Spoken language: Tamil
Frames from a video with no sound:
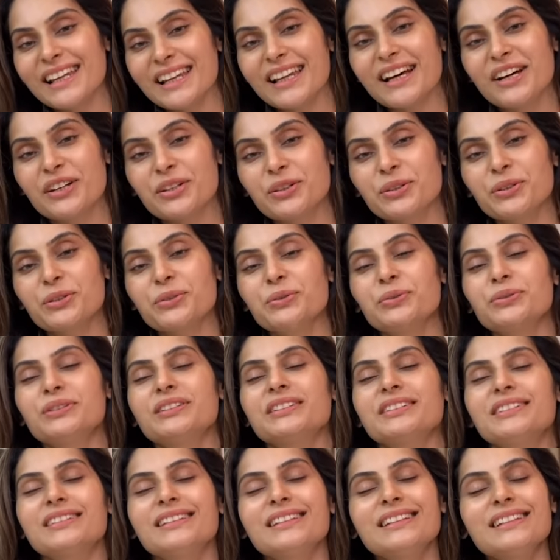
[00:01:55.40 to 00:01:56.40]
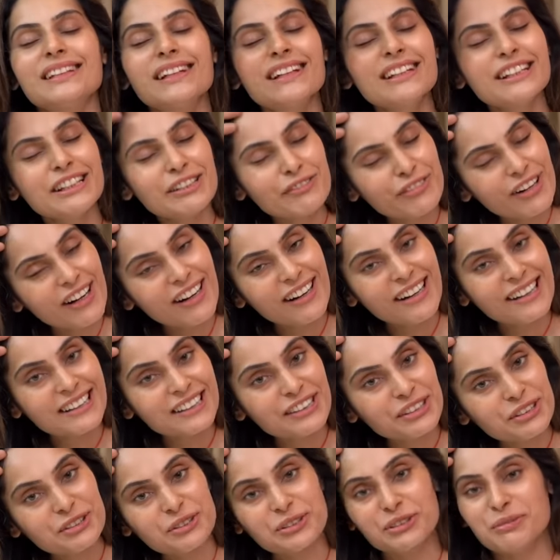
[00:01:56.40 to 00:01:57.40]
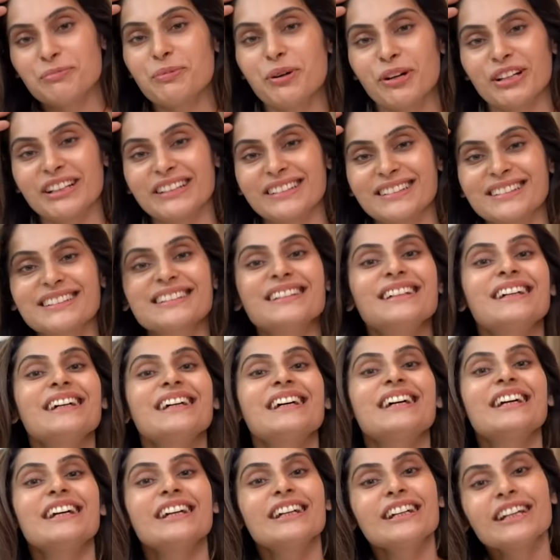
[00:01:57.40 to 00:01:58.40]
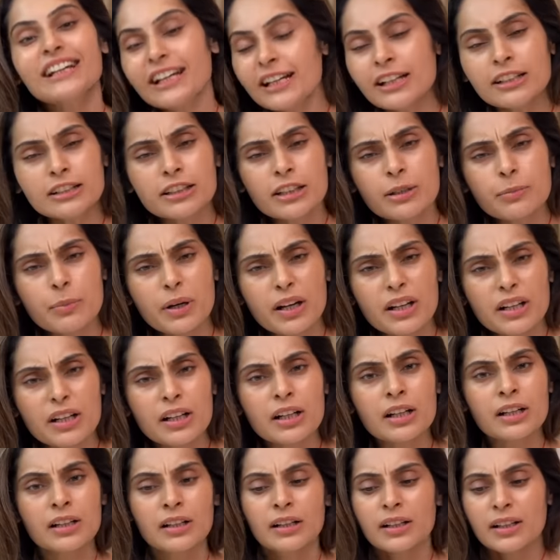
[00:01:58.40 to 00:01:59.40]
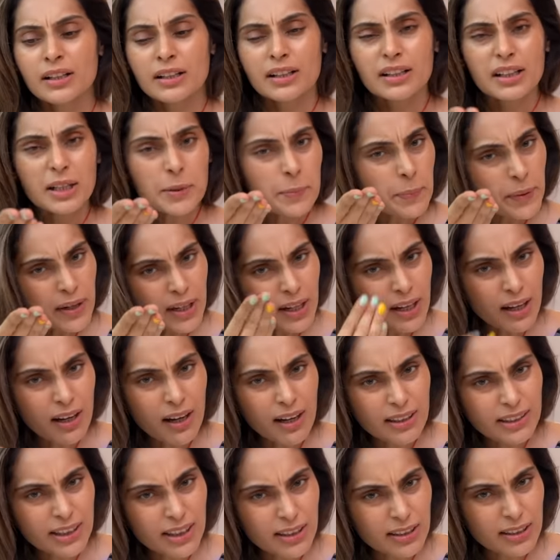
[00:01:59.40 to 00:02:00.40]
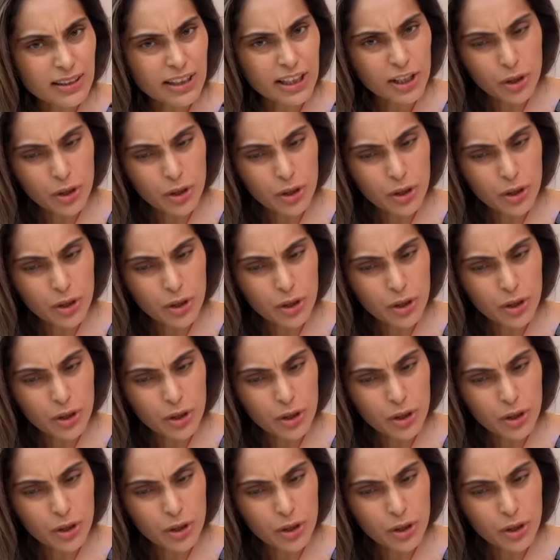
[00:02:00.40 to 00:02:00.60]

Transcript: எல்லாருக்கும் ஒரு தெளிவான குட் மார்னிங் என்ன தெரியுமாங்க இப்போல்லாம் அடிக்கடி